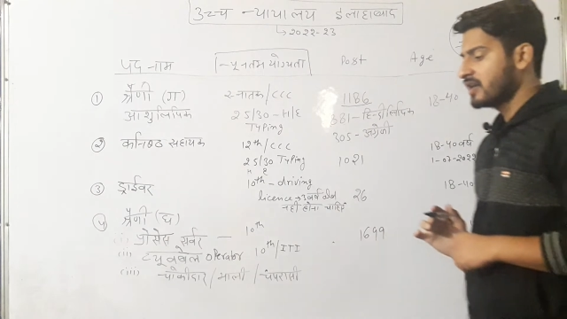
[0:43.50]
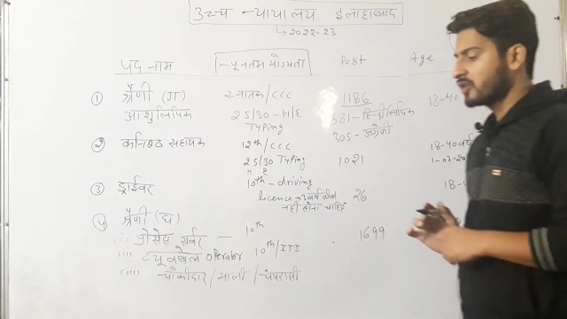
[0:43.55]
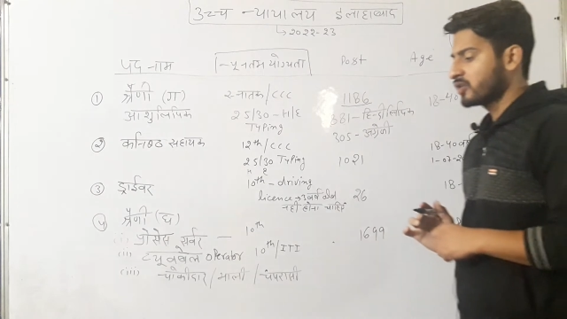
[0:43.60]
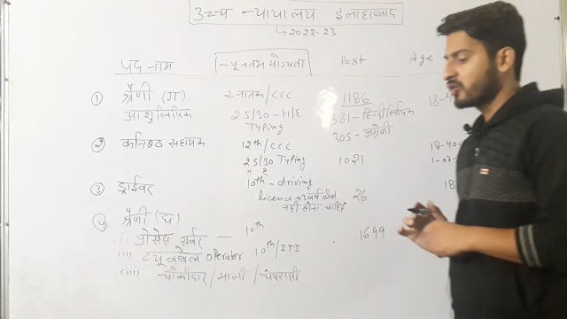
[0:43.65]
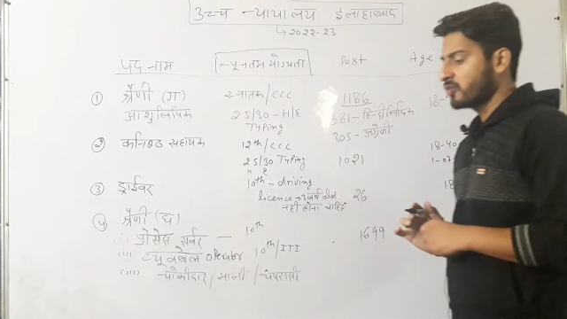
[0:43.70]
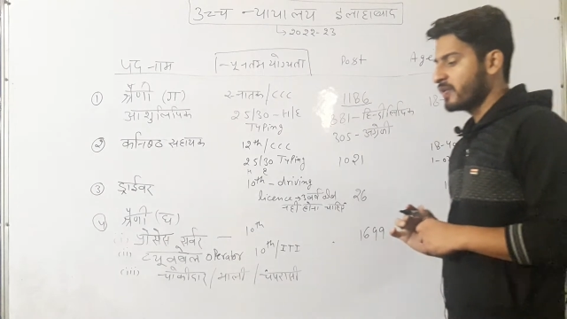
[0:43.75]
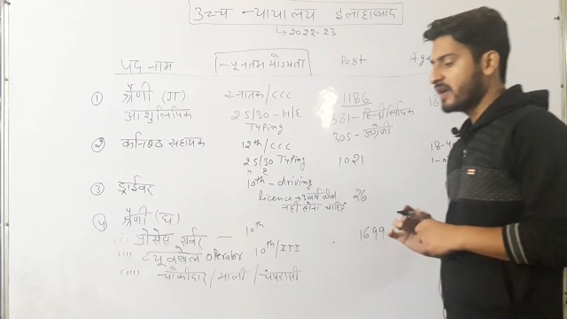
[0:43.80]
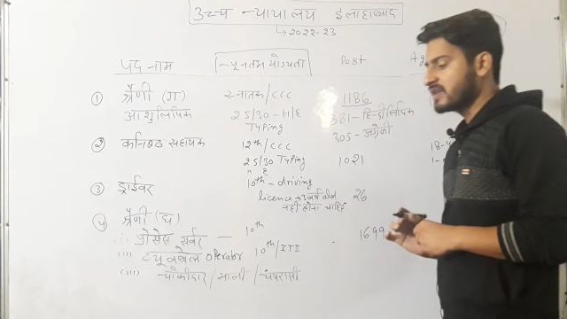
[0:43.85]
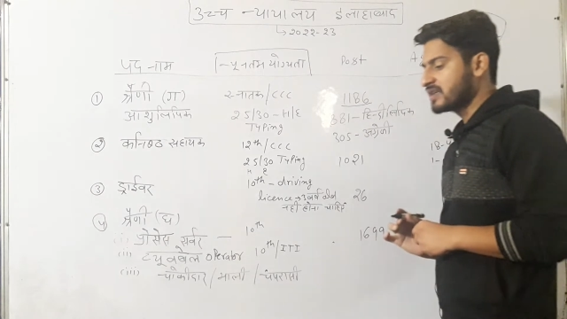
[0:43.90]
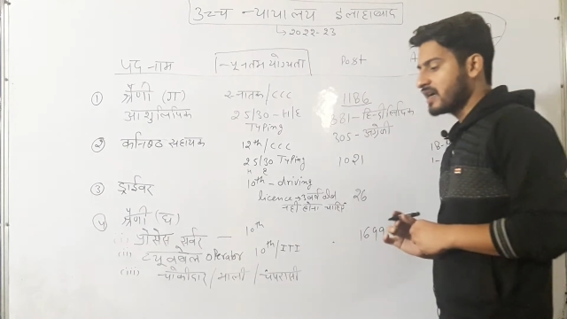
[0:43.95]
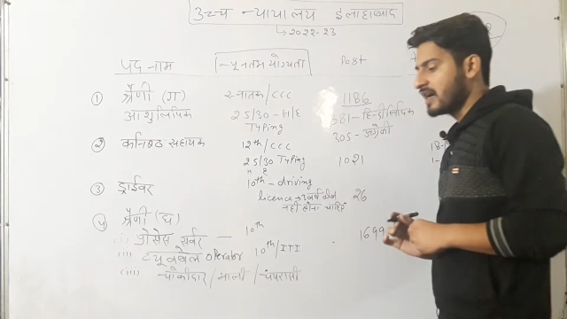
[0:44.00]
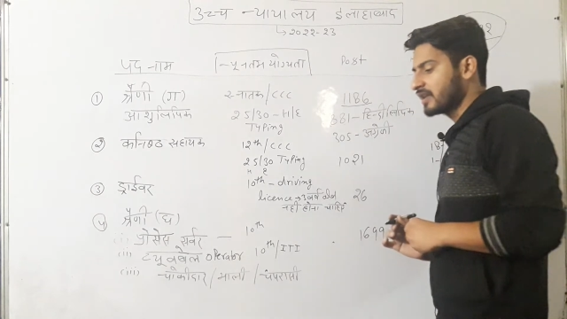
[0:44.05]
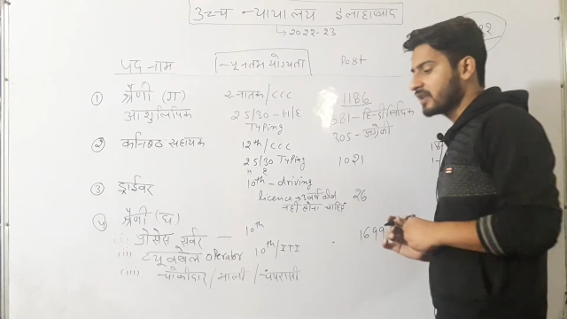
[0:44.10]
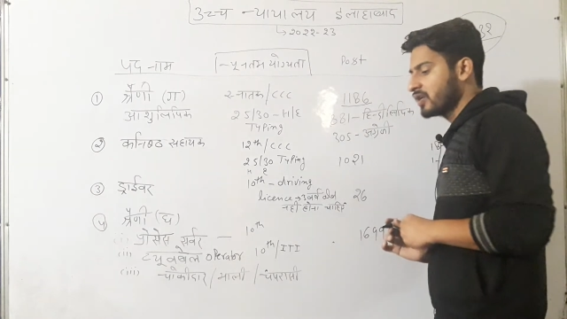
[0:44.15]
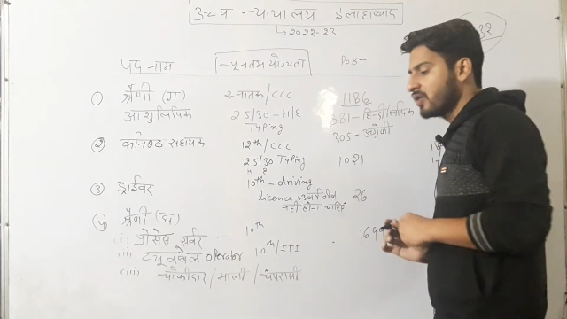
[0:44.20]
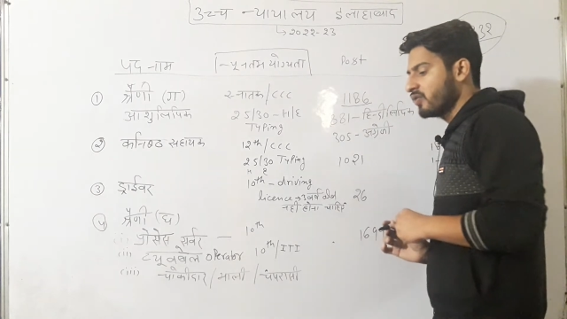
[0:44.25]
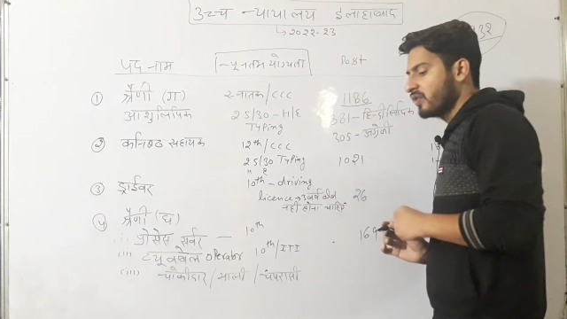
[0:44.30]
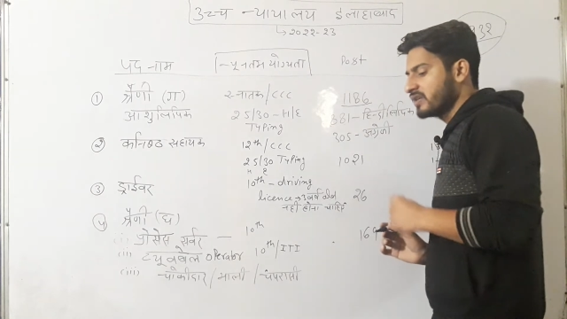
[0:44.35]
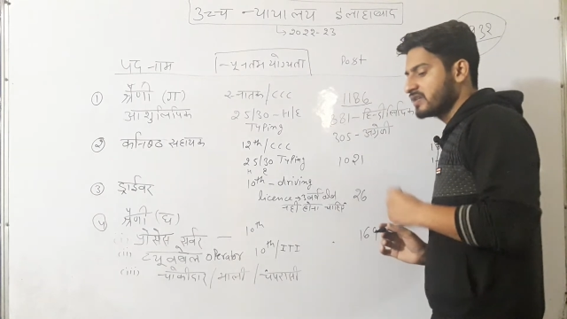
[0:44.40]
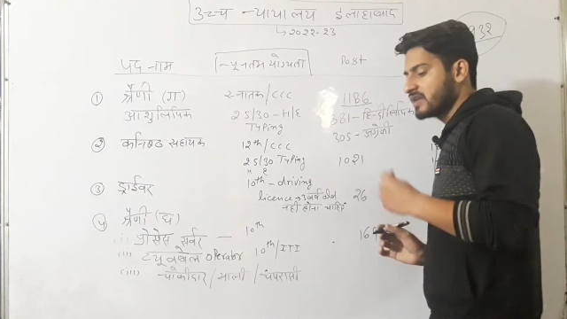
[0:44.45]
तो मैं
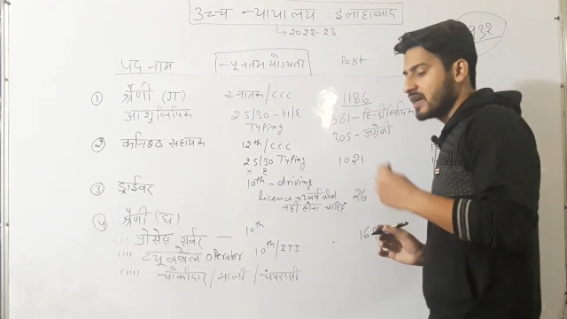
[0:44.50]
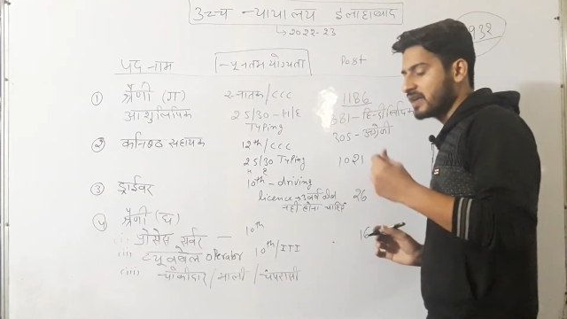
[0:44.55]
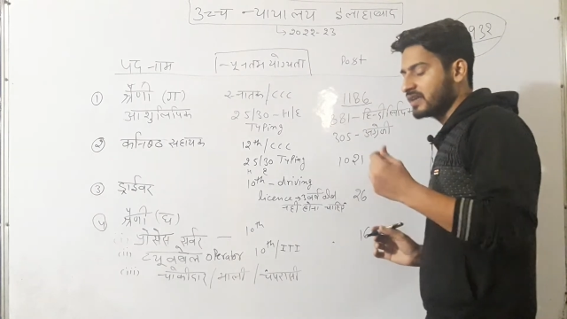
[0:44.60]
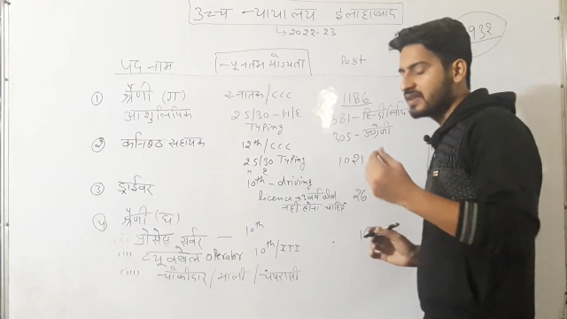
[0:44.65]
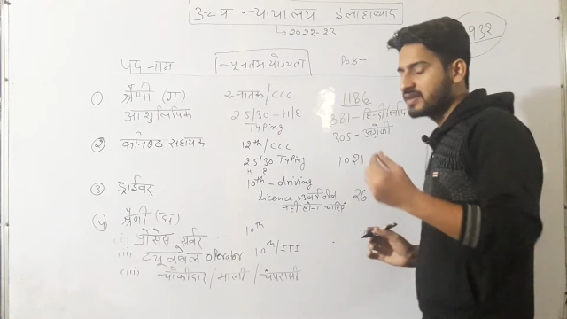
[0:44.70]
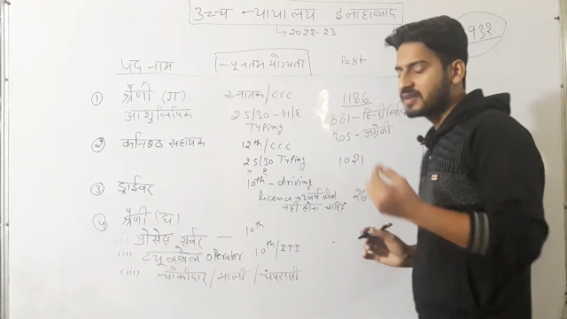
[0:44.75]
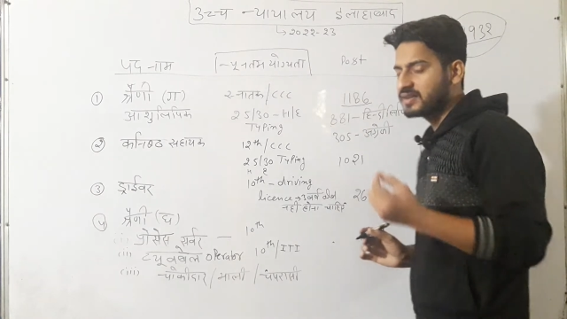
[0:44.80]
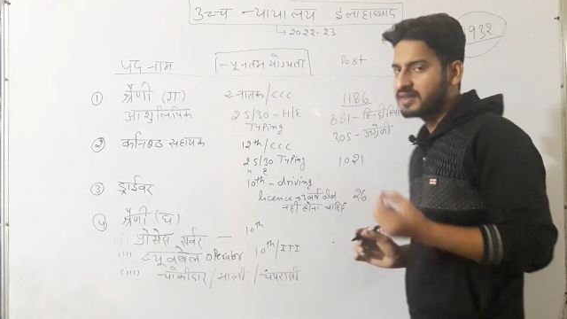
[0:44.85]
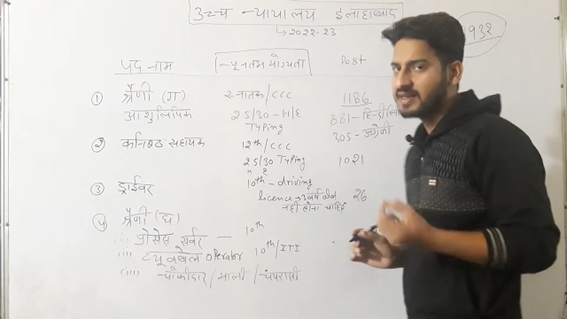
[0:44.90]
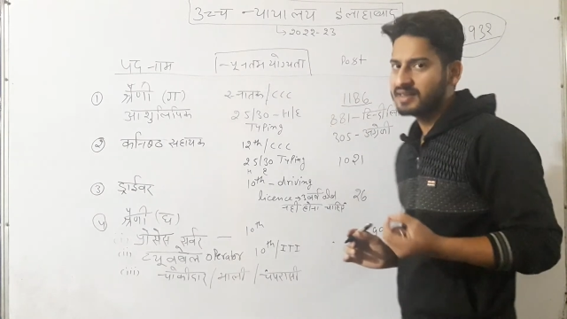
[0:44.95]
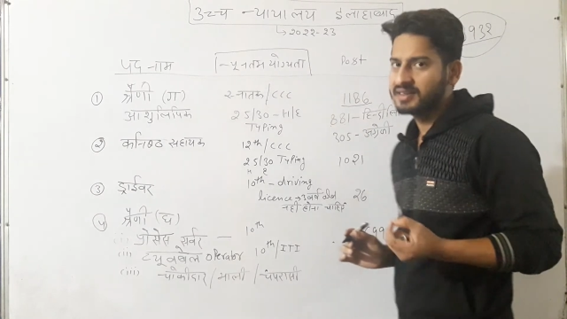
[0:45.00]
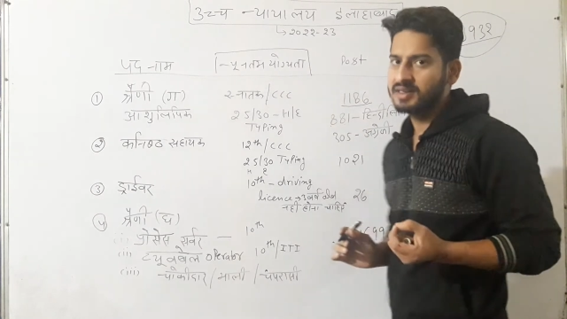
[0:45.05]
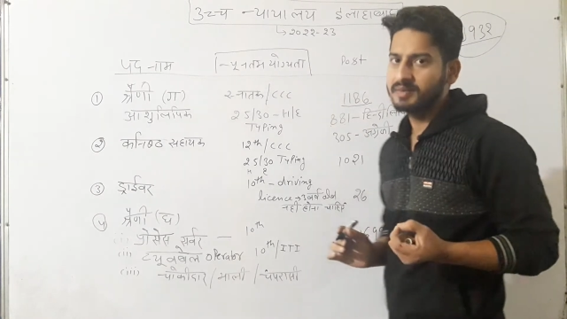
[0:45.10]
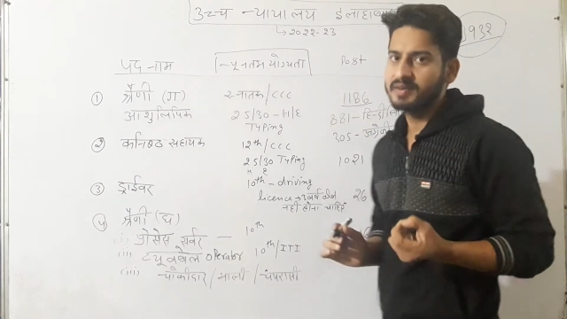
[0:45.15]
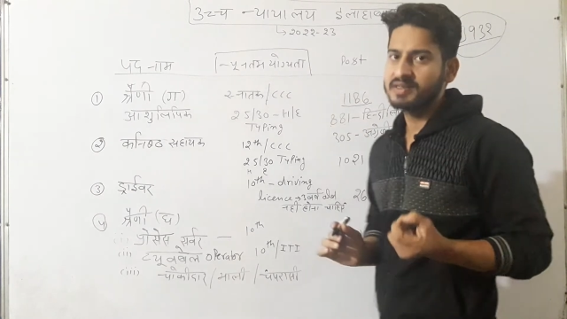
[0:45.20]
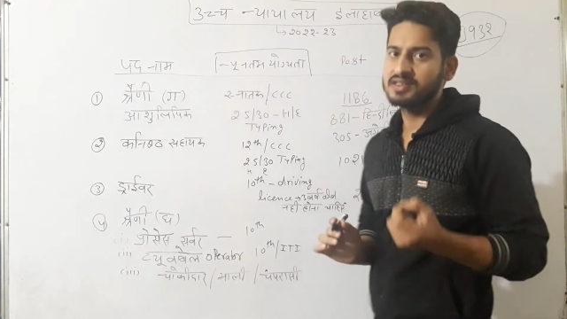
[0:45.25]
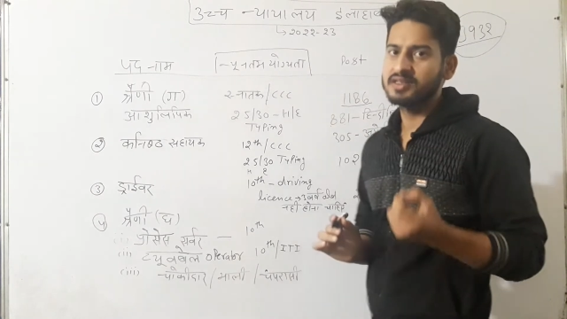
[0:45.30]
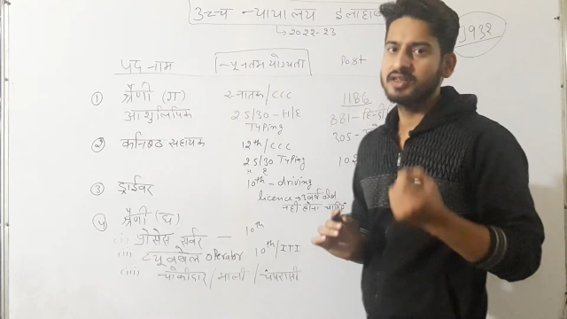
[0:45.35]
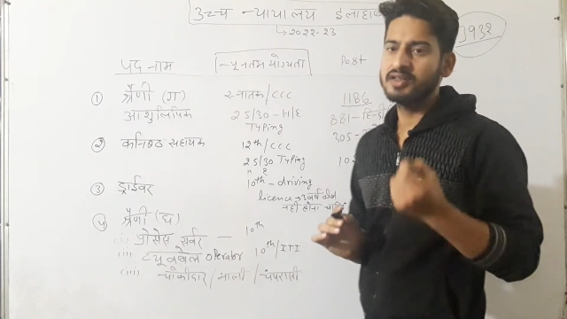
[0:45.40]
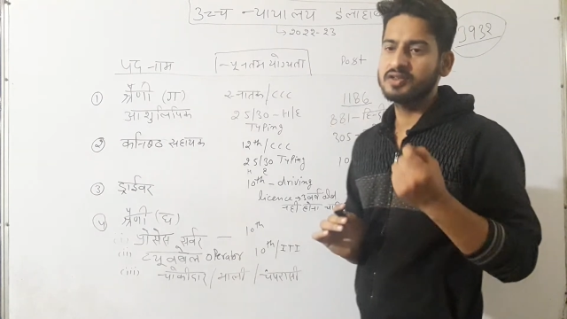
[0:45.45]
चाहता हूँ कि ज़्यादा से ज़्यादा
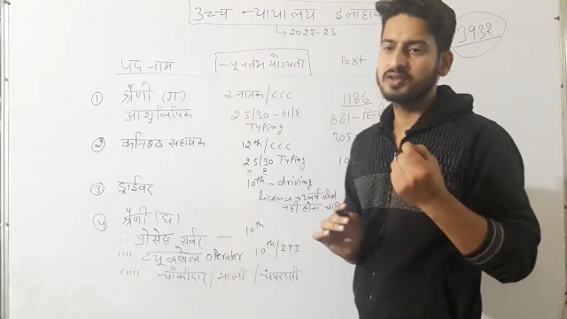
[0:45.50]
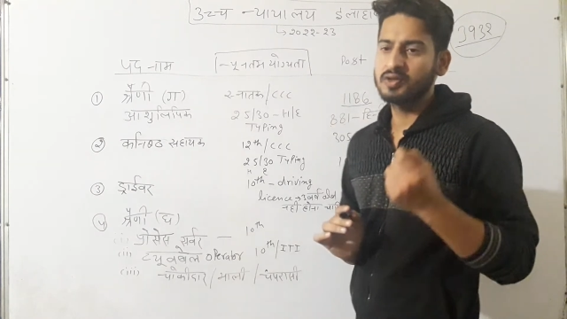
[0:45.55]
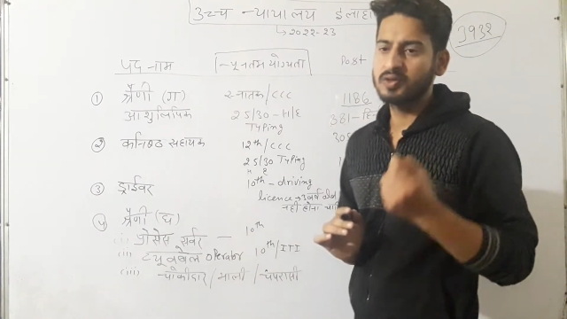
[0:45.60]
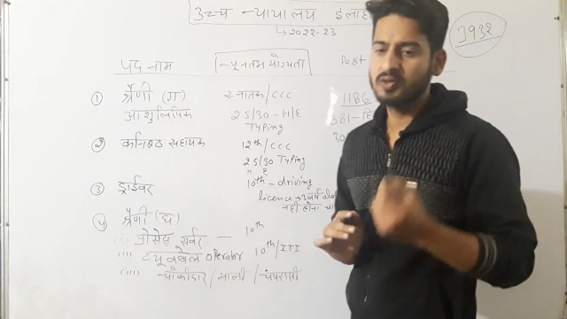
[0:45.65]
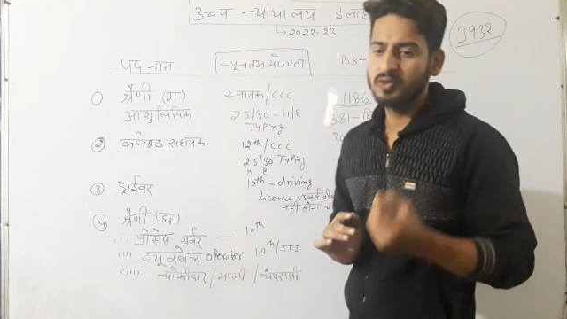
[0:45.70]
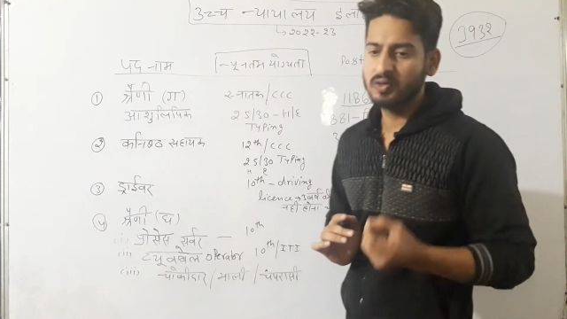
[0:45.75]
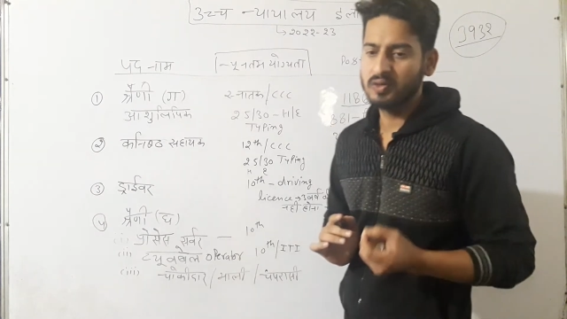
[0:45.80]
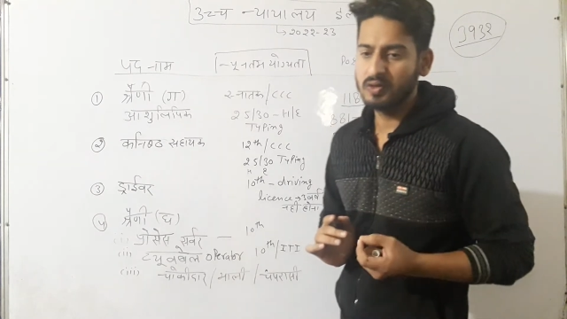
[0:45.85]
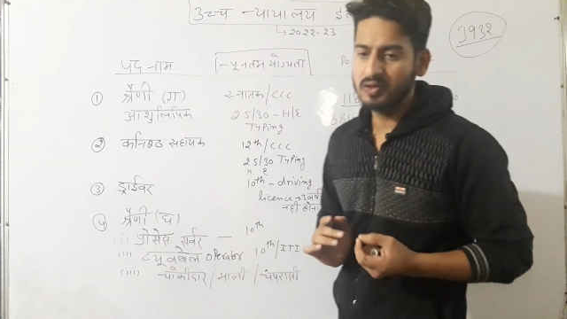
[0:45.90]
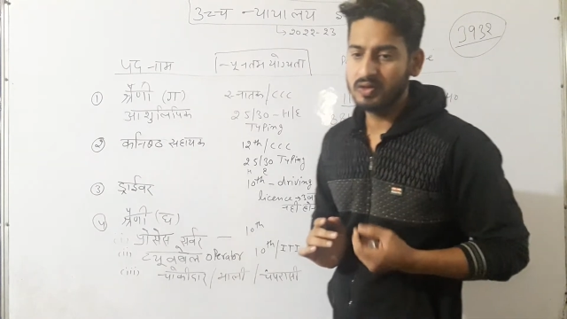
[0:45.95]
बच्चे जो